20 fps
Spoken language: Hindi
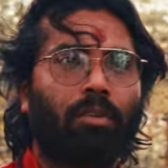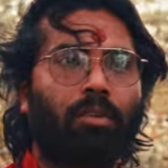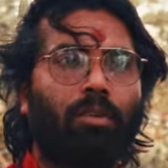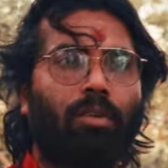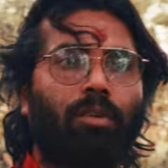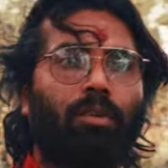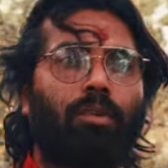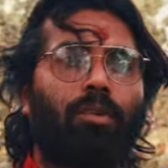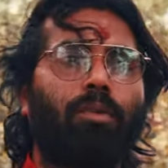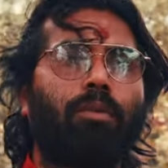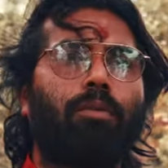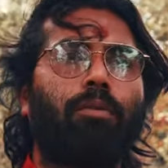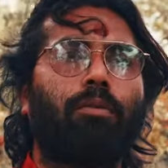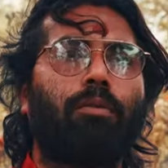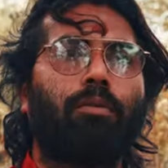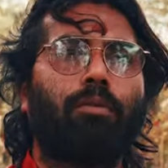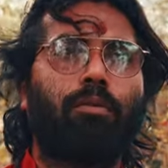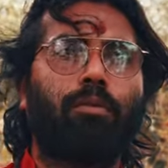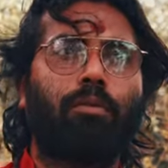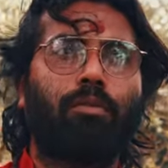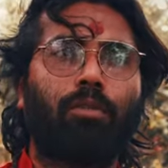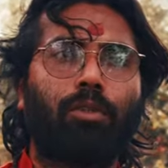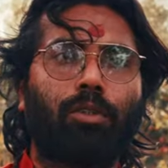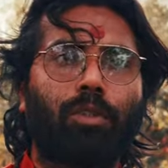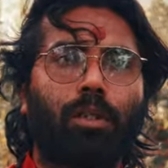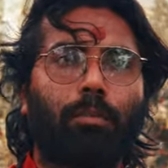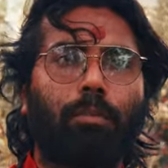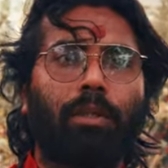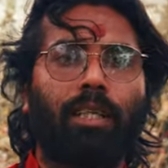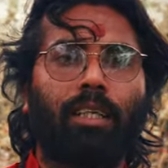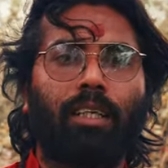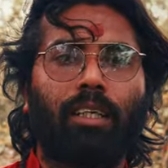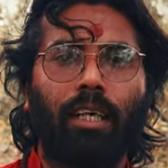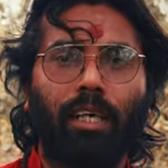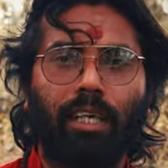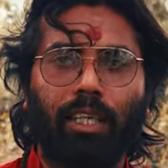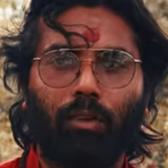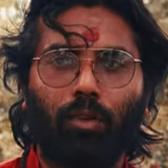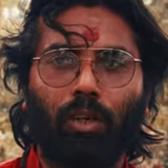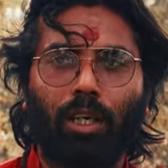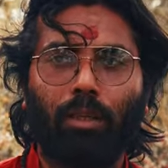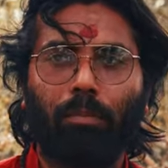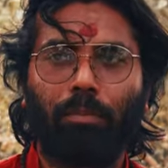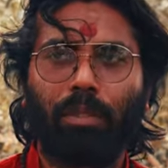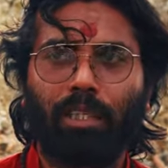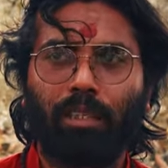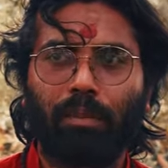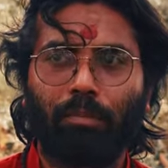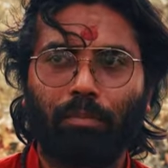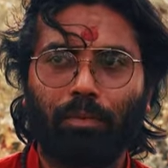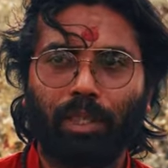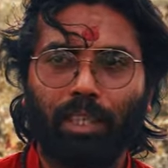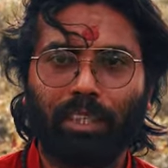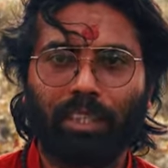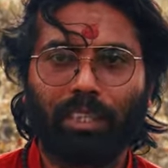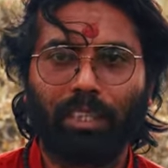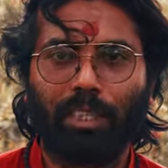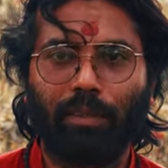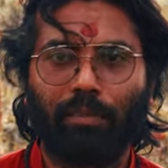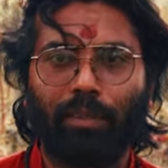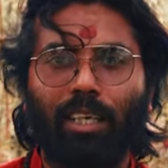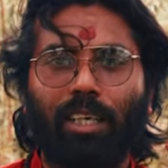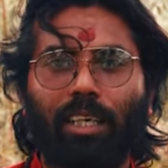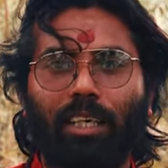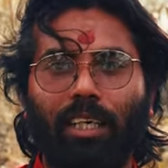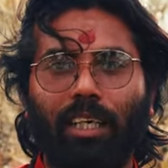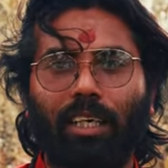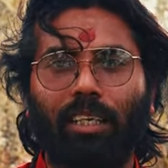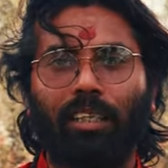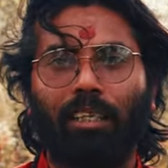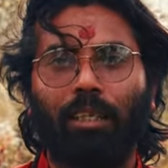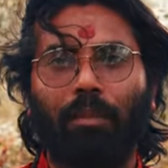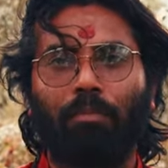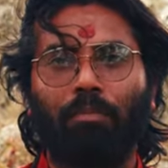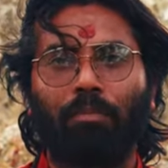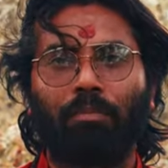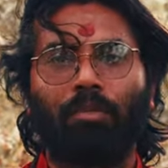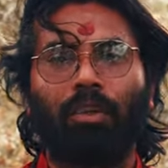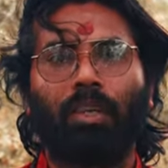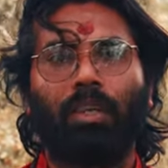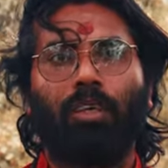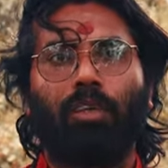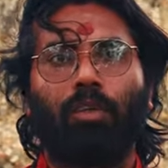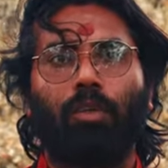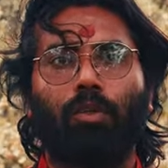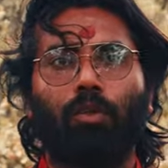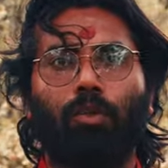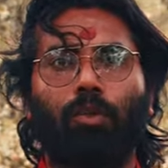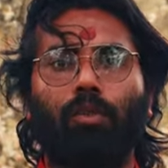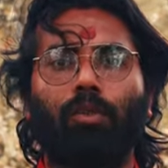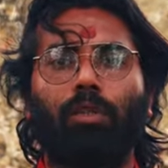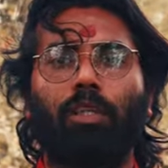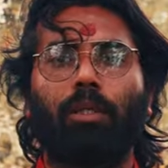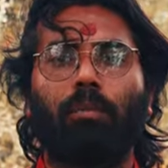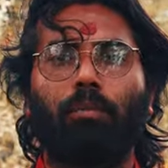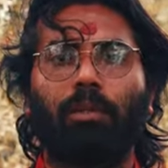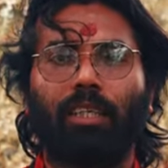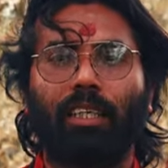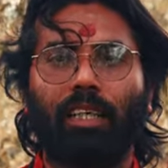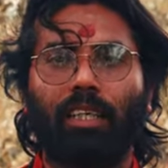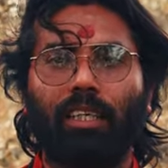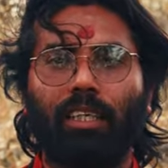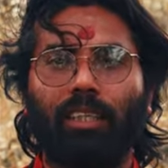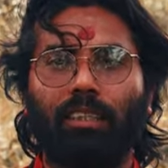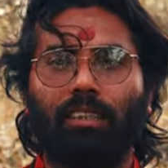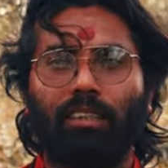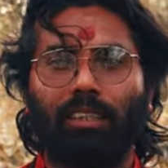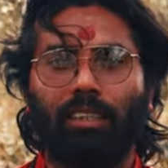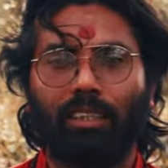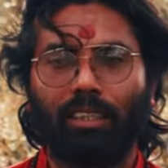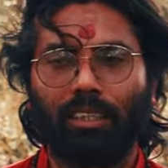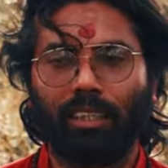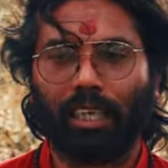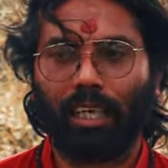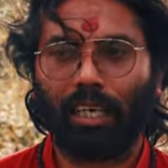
तो उस समय हरिद्वार में एक शिविर लग रहा था तो गुरुजी ने बताया कि